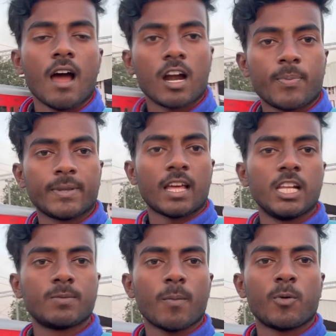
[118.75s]
आठ
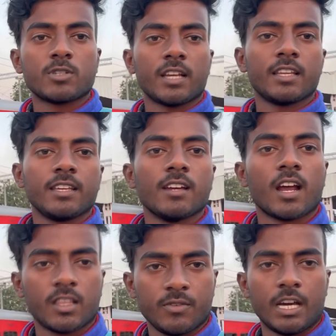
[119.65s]
पैंतालीस पे पहुँचा देगी
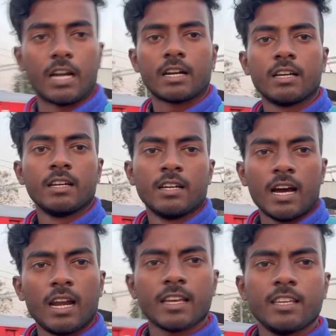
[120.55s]
आनंद विहार
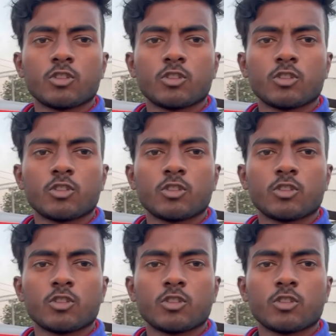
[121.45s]
हालांकि ये